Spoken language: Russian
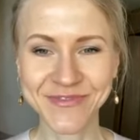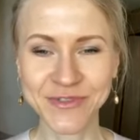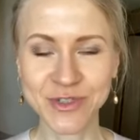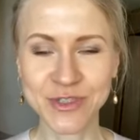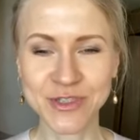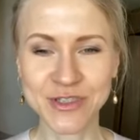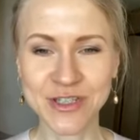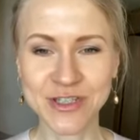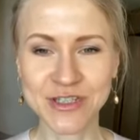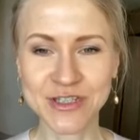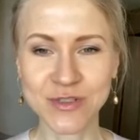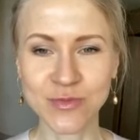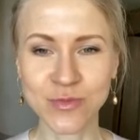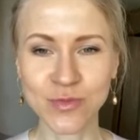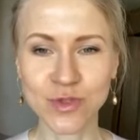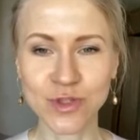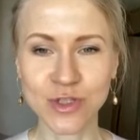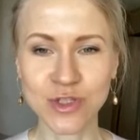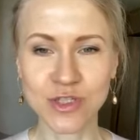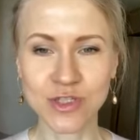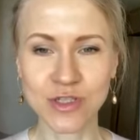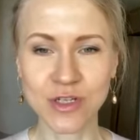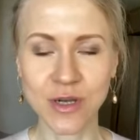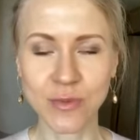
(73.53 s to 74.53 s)
Вот с этим
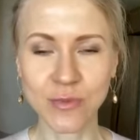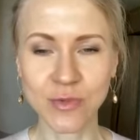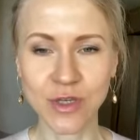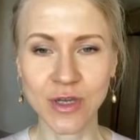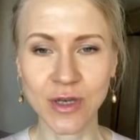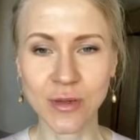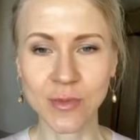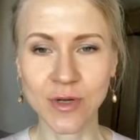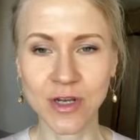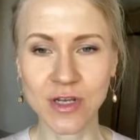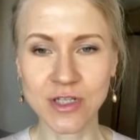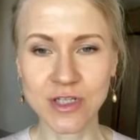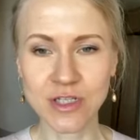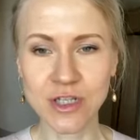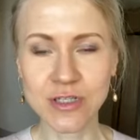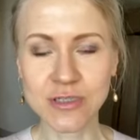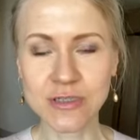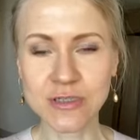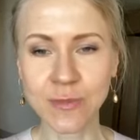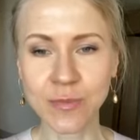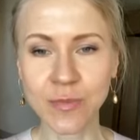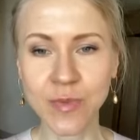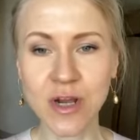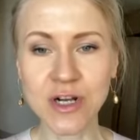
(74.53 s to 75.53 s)
можете ко мне
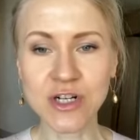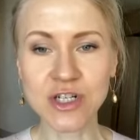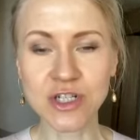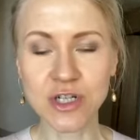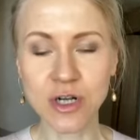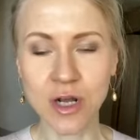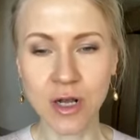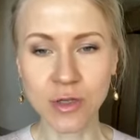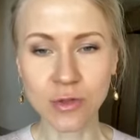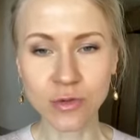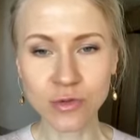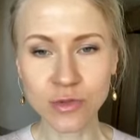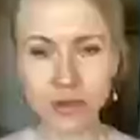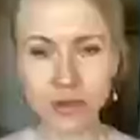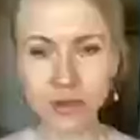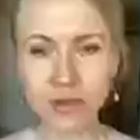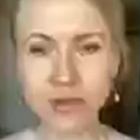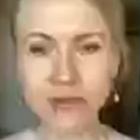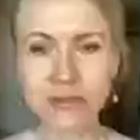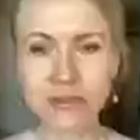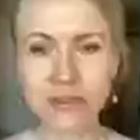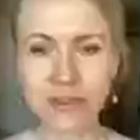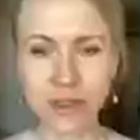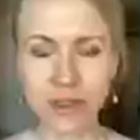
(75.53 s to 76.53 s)
обращаться.
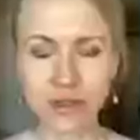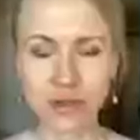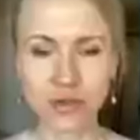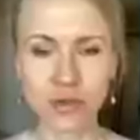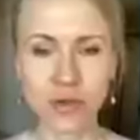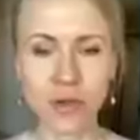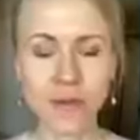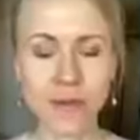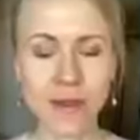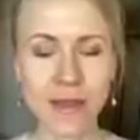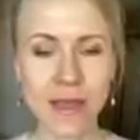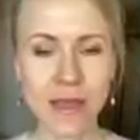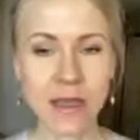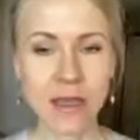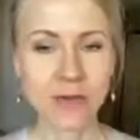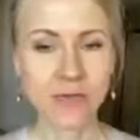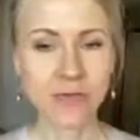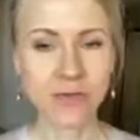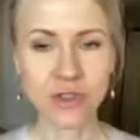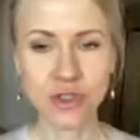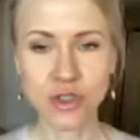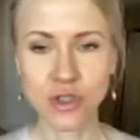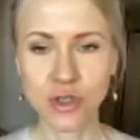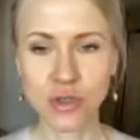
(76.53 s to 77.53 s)
Пожалуйста, сразу
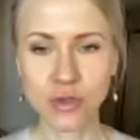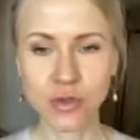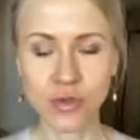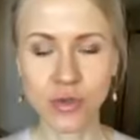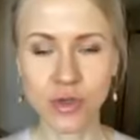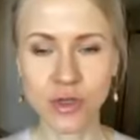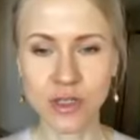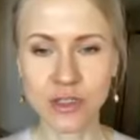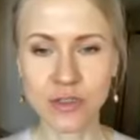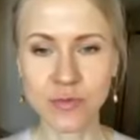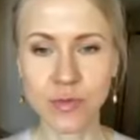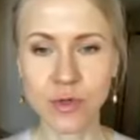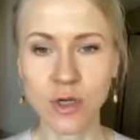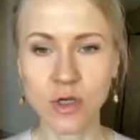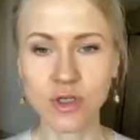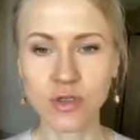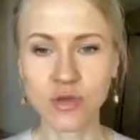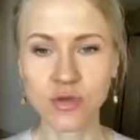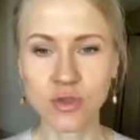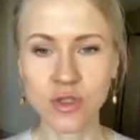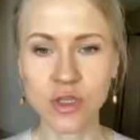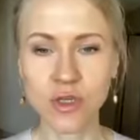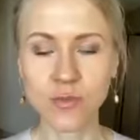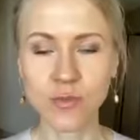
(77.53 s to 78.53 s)
в очередной раз
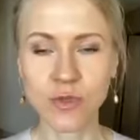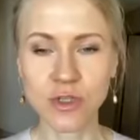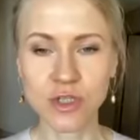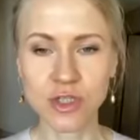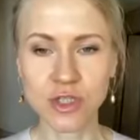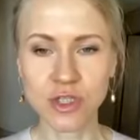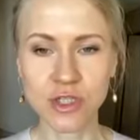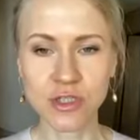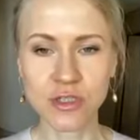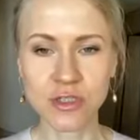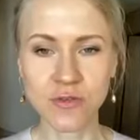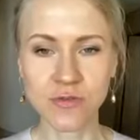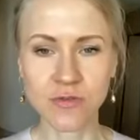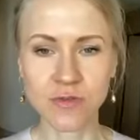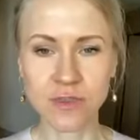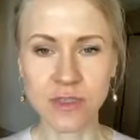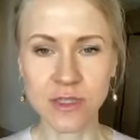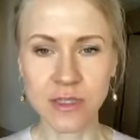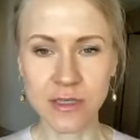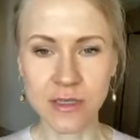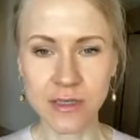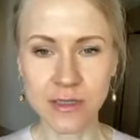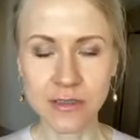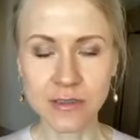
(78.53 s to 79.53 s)
прошу, не пишите в
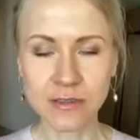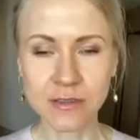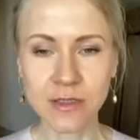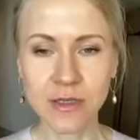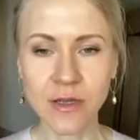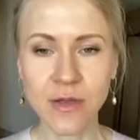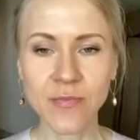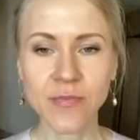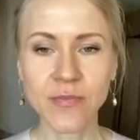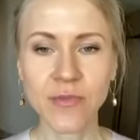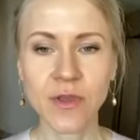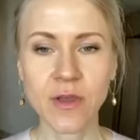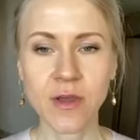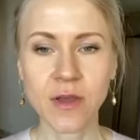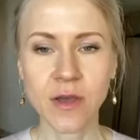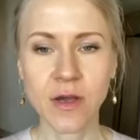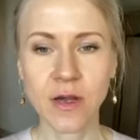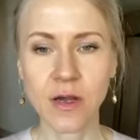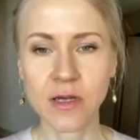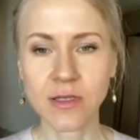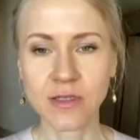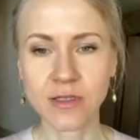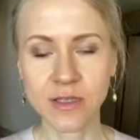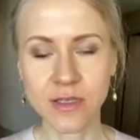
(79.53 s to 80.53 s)
директ,
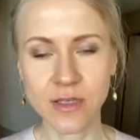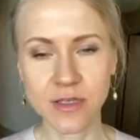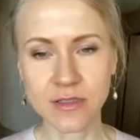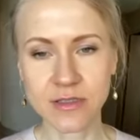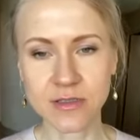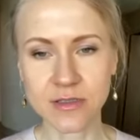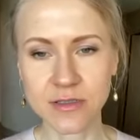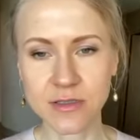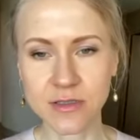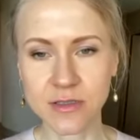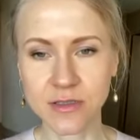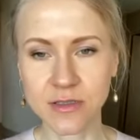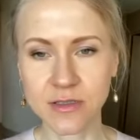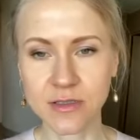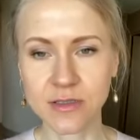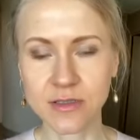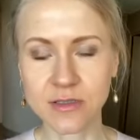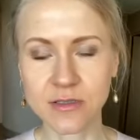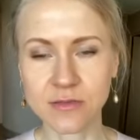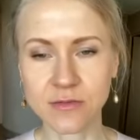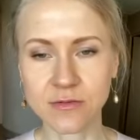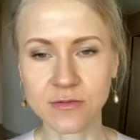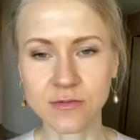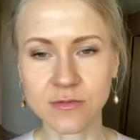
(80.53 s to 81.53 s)
а есть
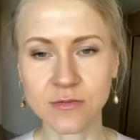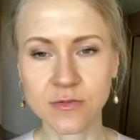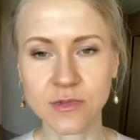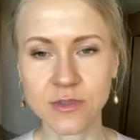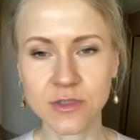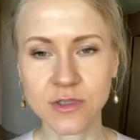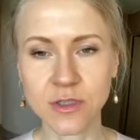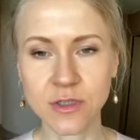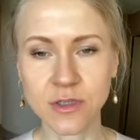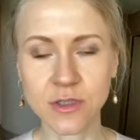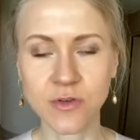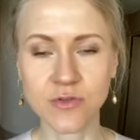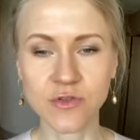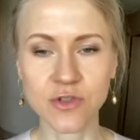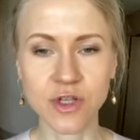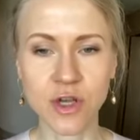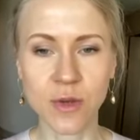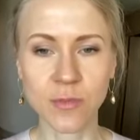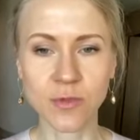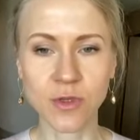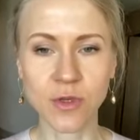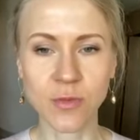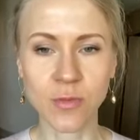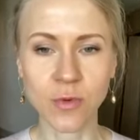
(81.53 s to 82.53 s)
а, ссылка в
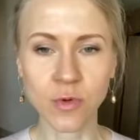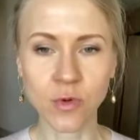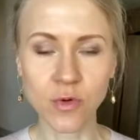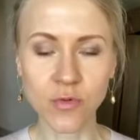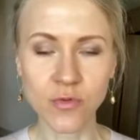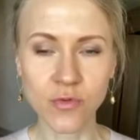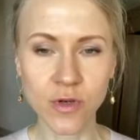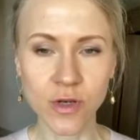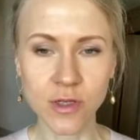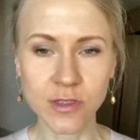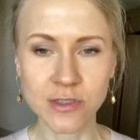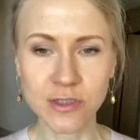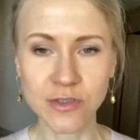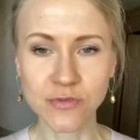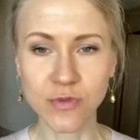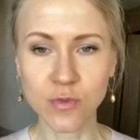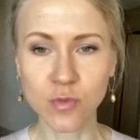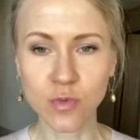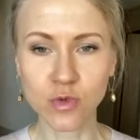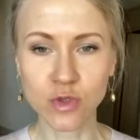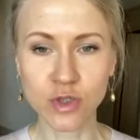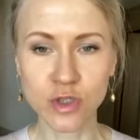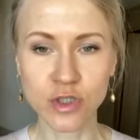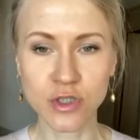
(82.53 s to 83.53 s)
шапке профиля, где
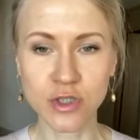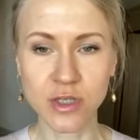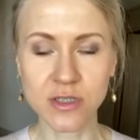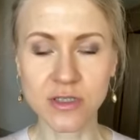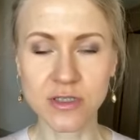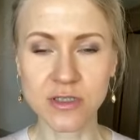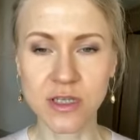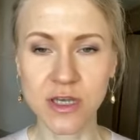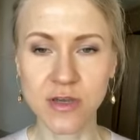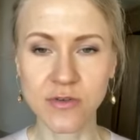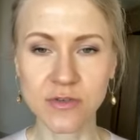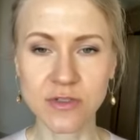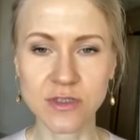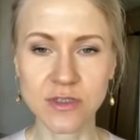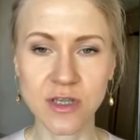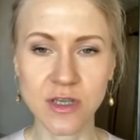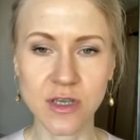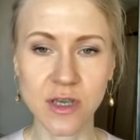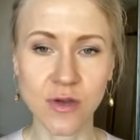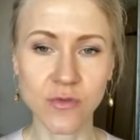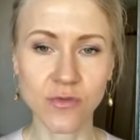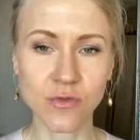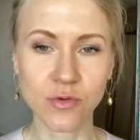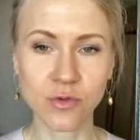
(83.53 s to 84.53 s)
вы можете оставить
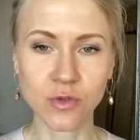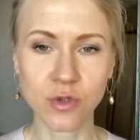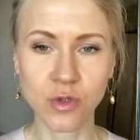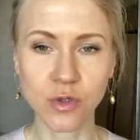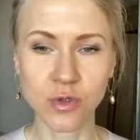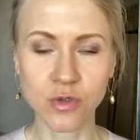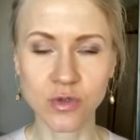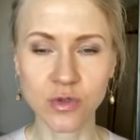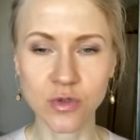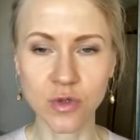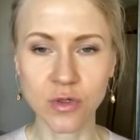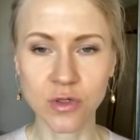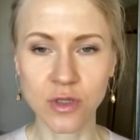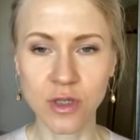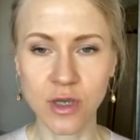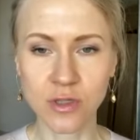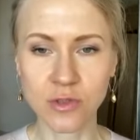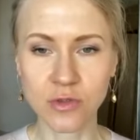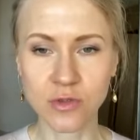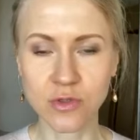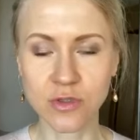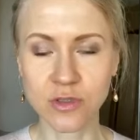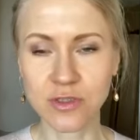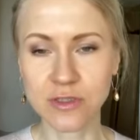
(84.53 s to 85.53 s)
заявку на
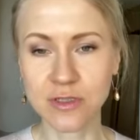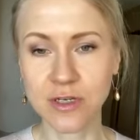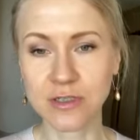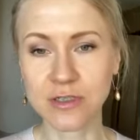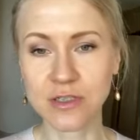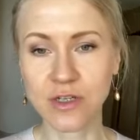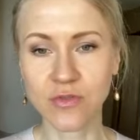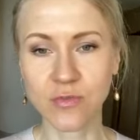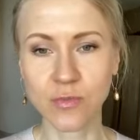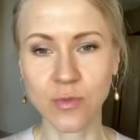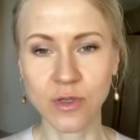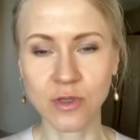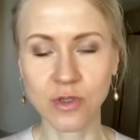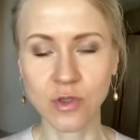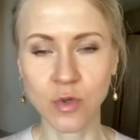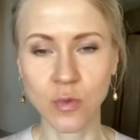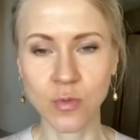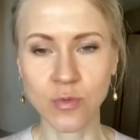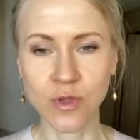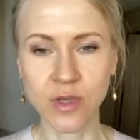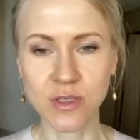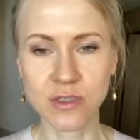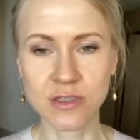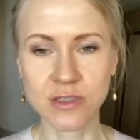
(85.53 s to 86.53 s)
консультацию, рассказав
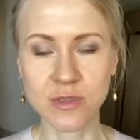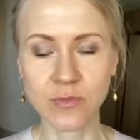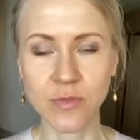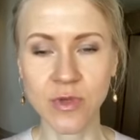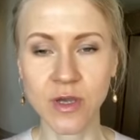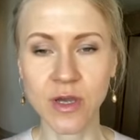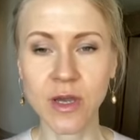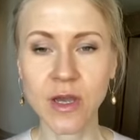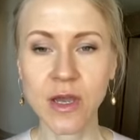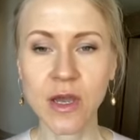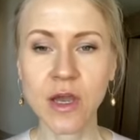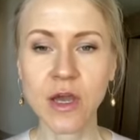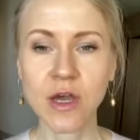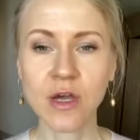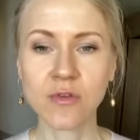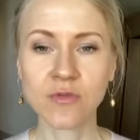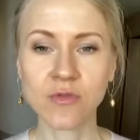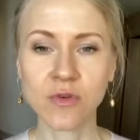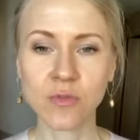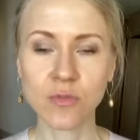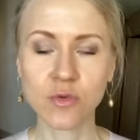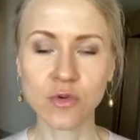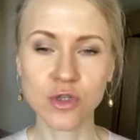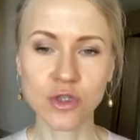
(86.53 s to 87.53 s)
подробно о себе.
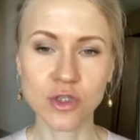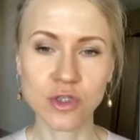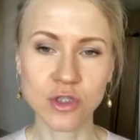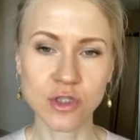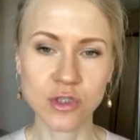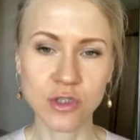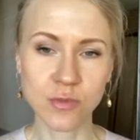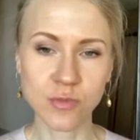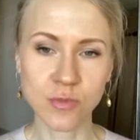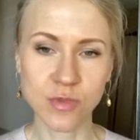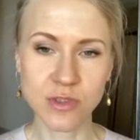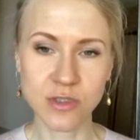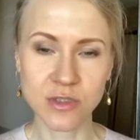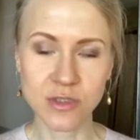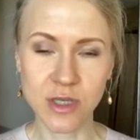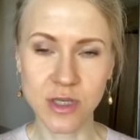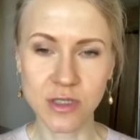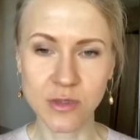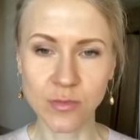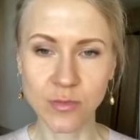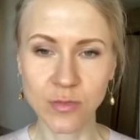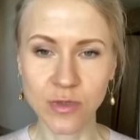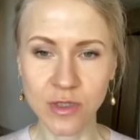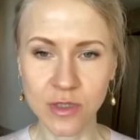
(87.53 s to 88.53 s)
Вы можете
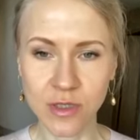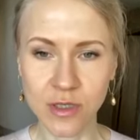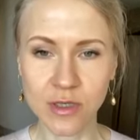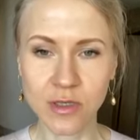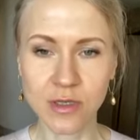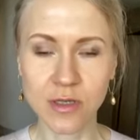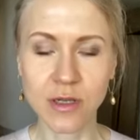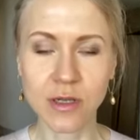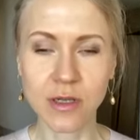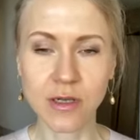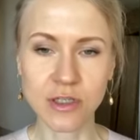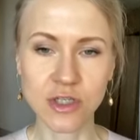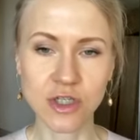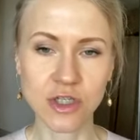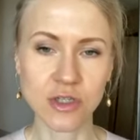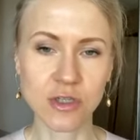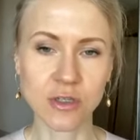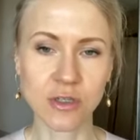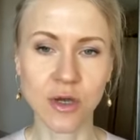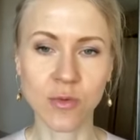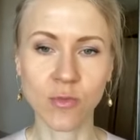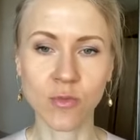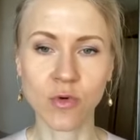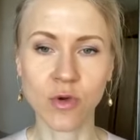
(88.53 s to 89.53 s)
написать мне
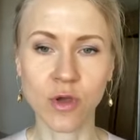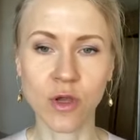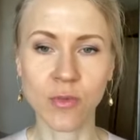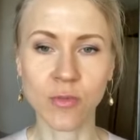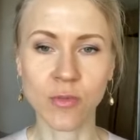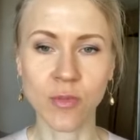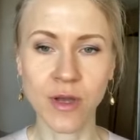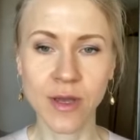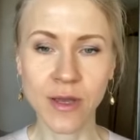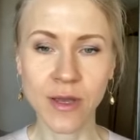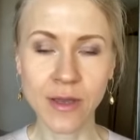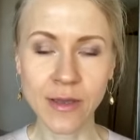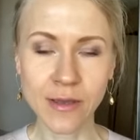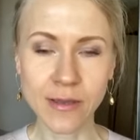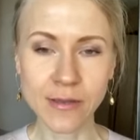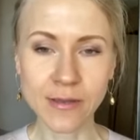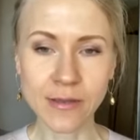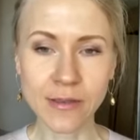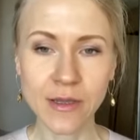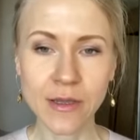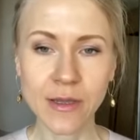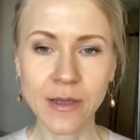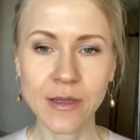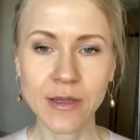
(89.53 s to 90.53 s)
лично на мой
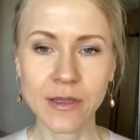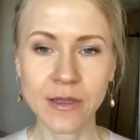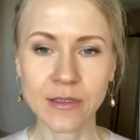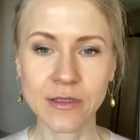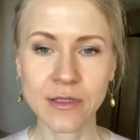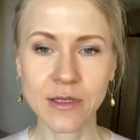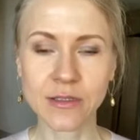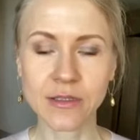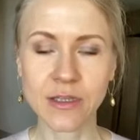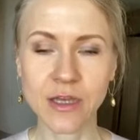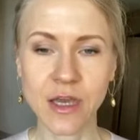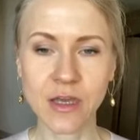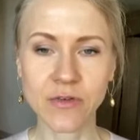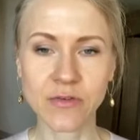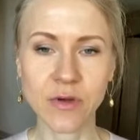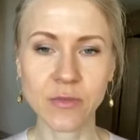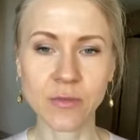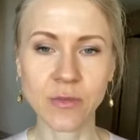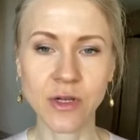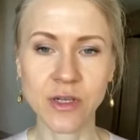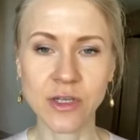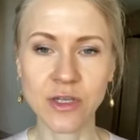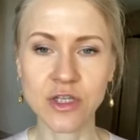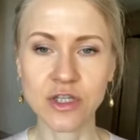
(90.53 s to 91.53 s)
email, и тогда я
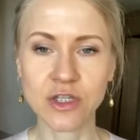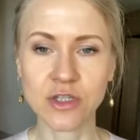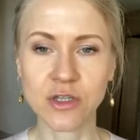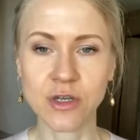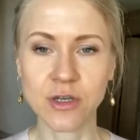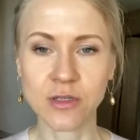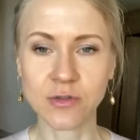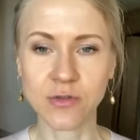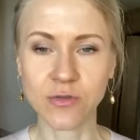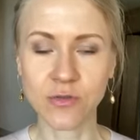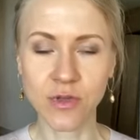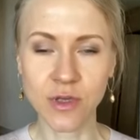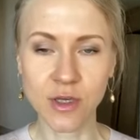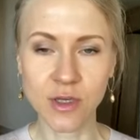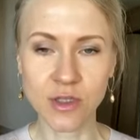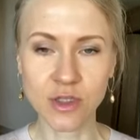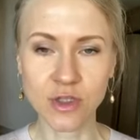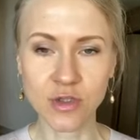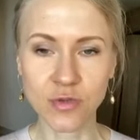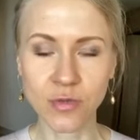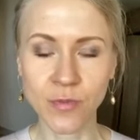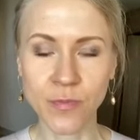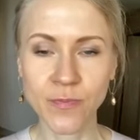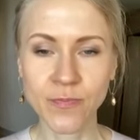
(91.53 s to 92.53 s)
вам лично
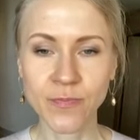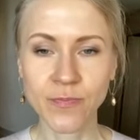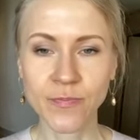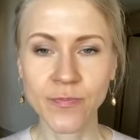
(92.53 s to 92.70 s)
отвечу.